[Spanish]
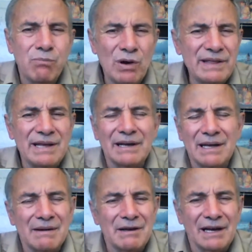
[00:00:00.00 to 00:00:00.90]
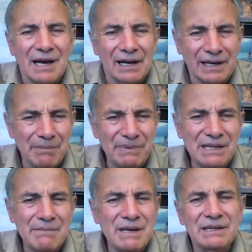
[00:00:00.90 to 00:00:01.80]
puede
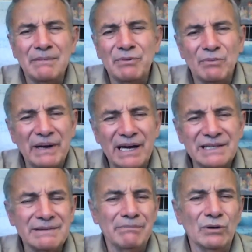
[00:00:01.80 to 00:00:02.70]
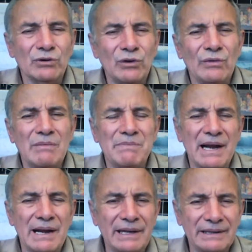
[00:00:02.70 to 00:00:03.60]
rápidamente propagarse por todo el
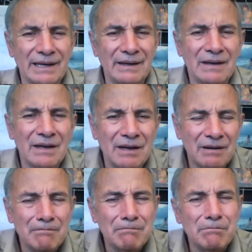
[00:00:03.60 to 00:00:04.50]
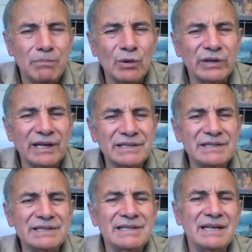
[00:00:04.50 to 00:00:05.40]
planeta porque
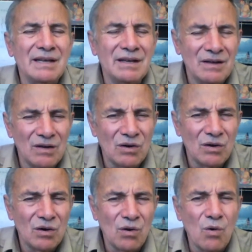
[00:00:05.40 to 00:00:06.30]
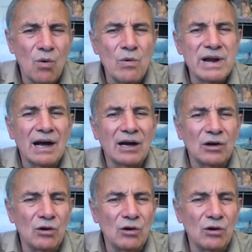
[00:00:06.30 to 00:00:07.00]
existe una